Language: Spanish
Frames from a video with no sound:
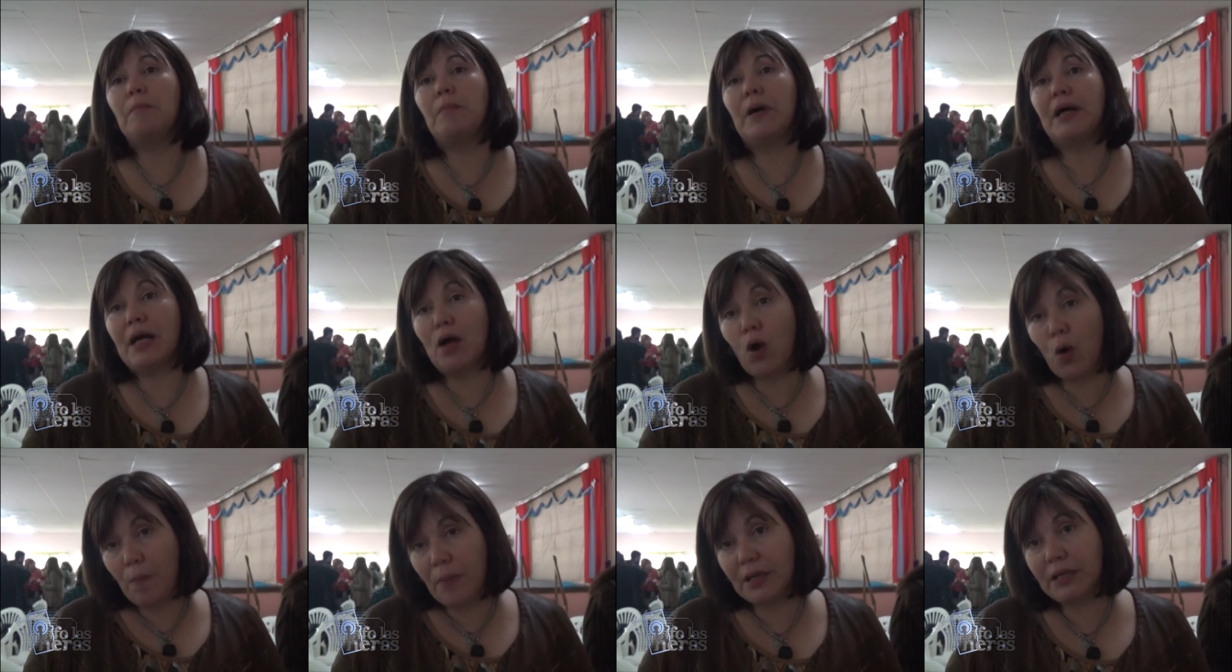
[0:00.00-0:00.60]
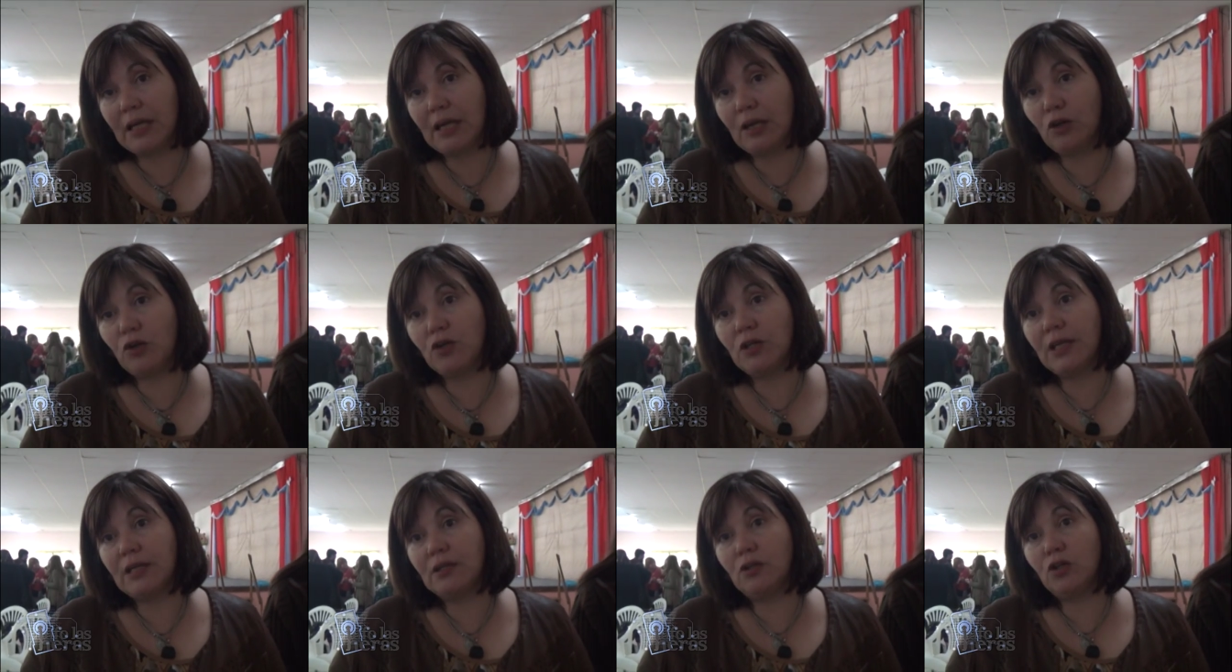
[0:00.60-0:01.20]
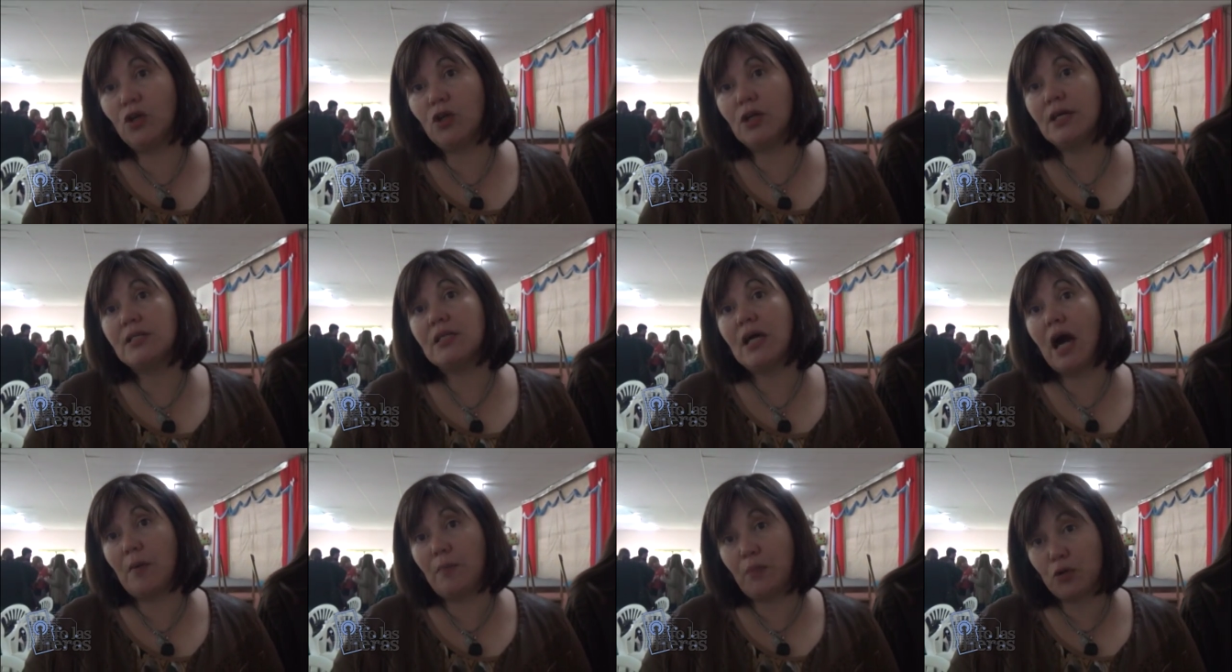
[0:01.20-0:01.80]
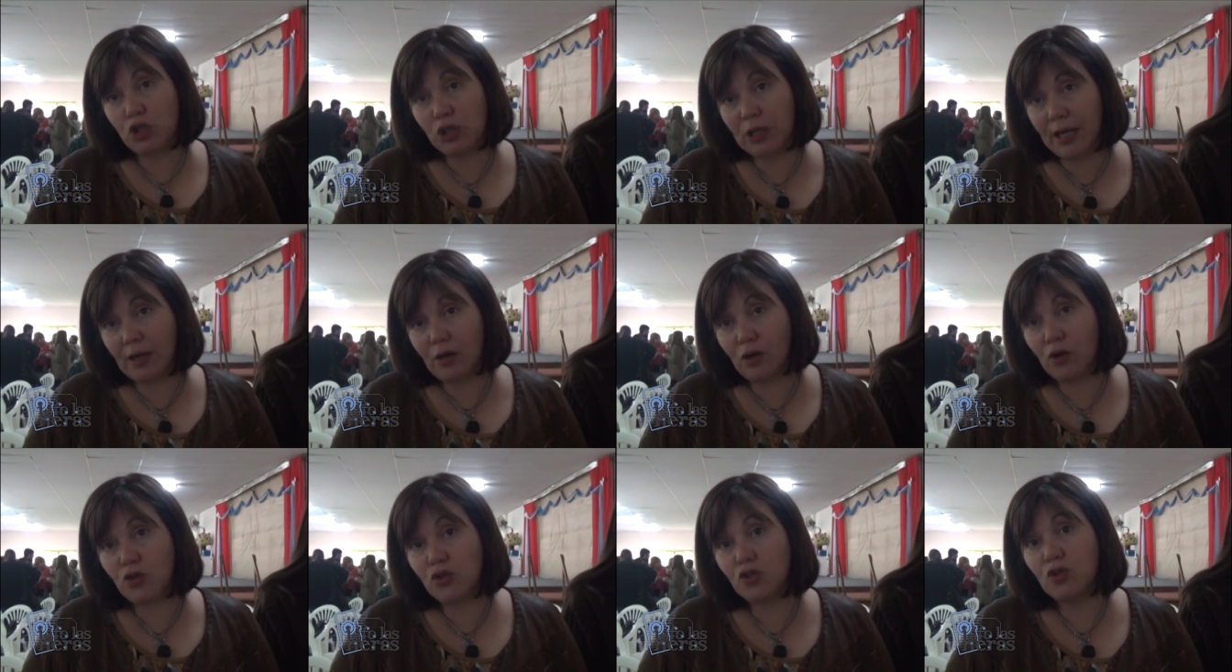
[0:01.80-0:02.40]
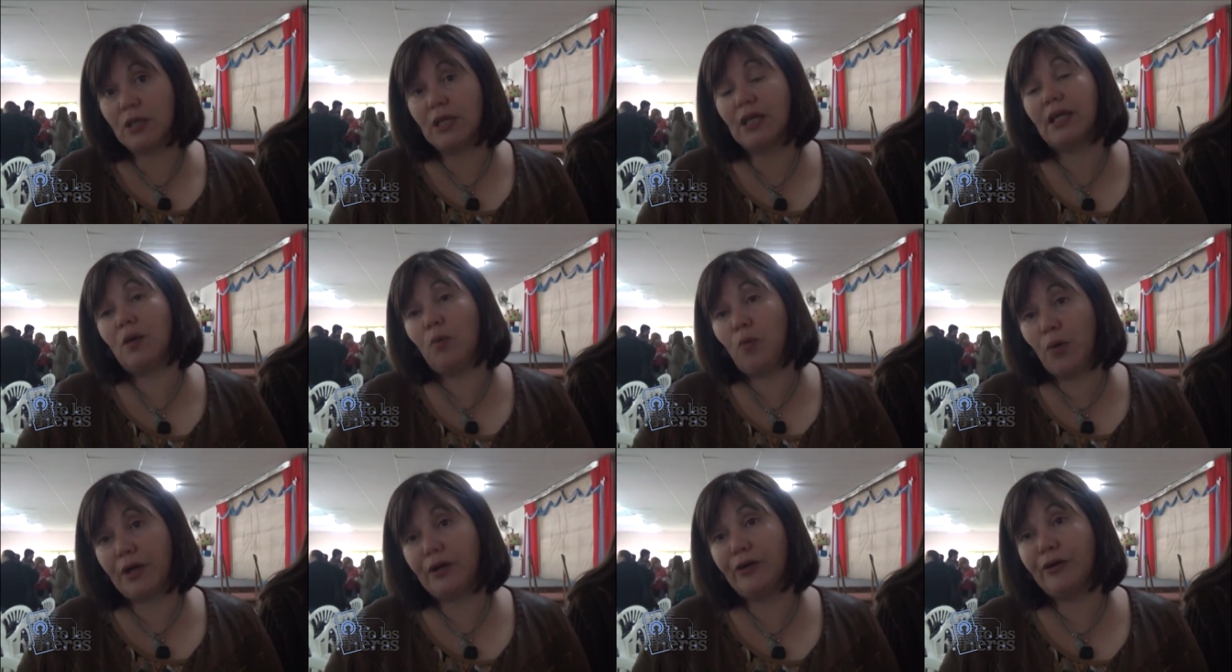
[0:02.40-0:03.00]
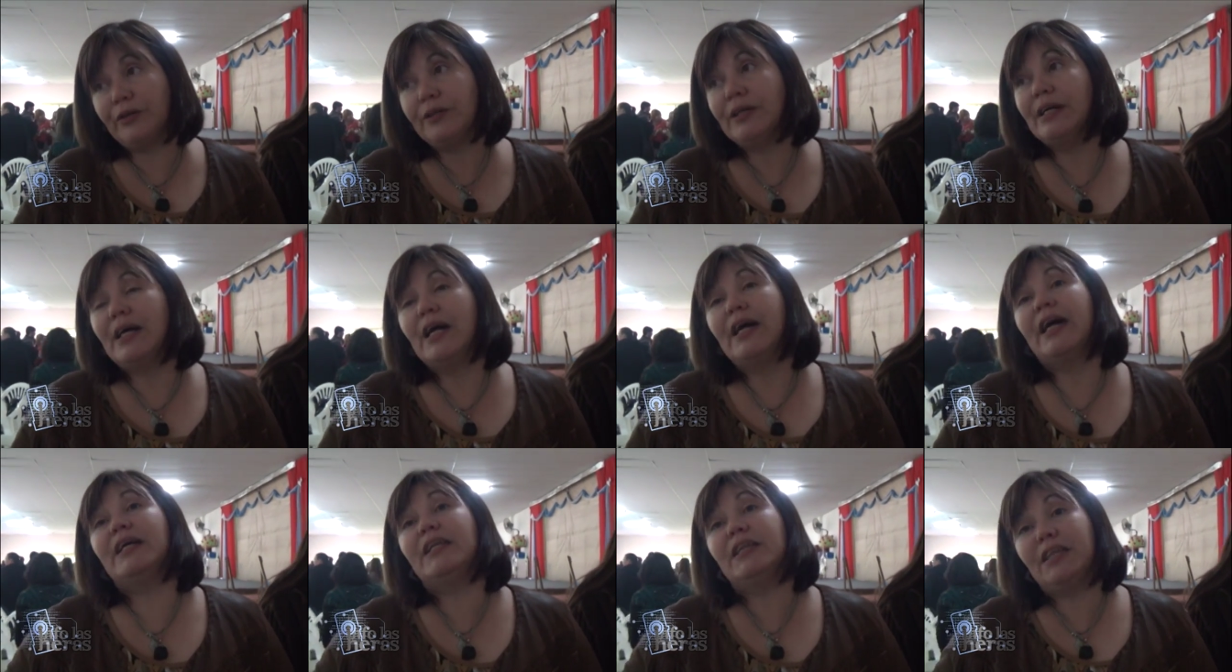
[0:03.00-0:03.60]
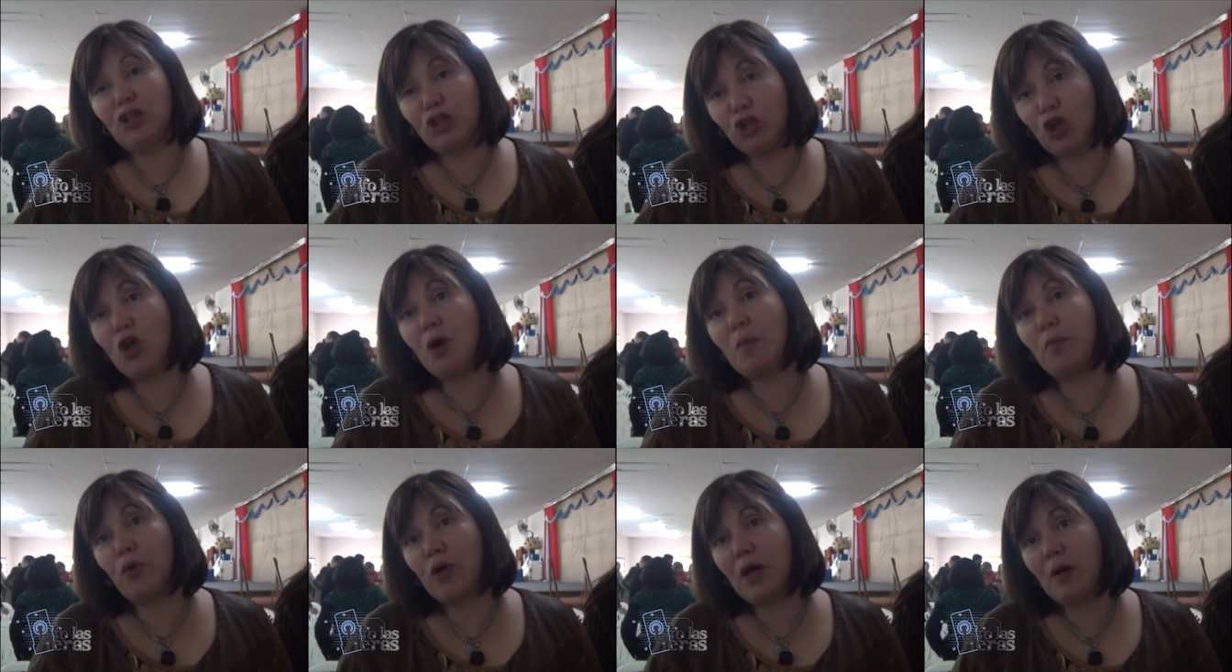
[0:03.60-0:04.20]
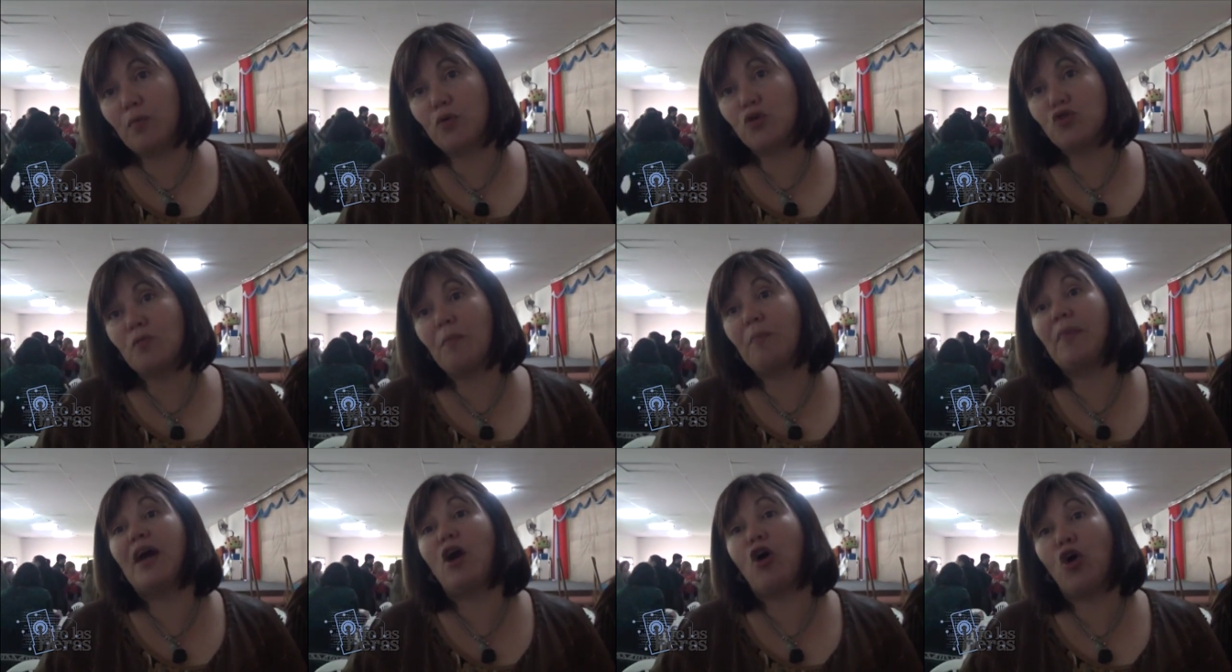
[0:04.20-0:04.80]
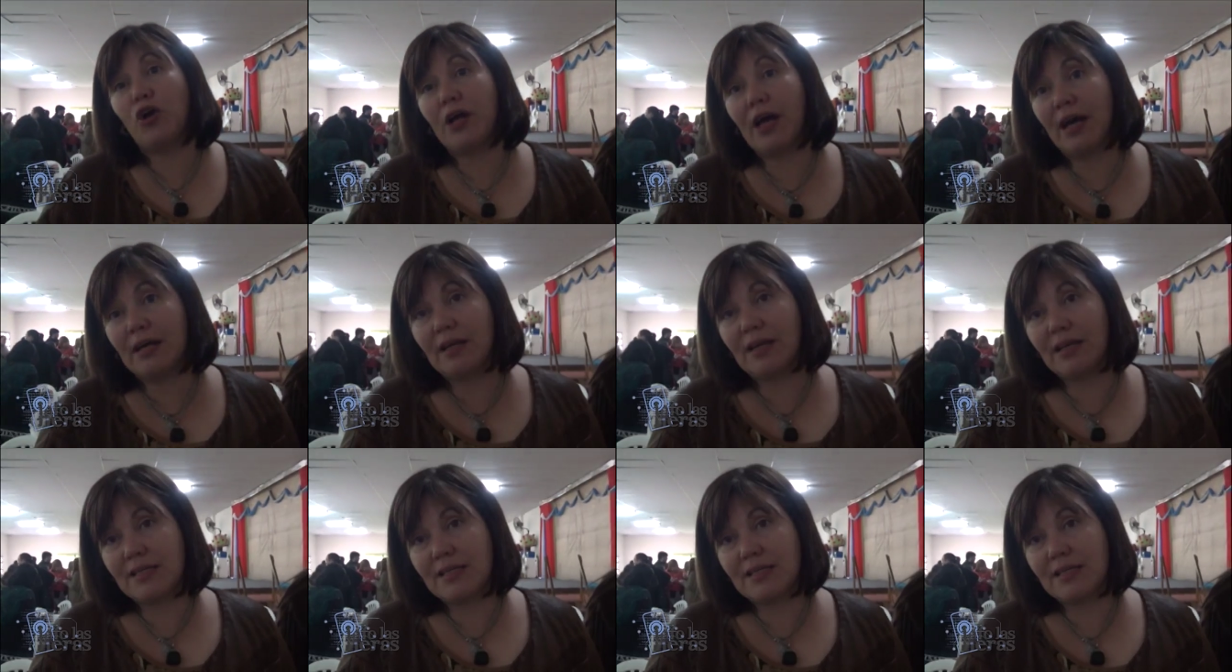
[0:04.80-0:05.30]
para acompañar a los directores, apoyarlos y que, bueno, entre todos podamos mejorar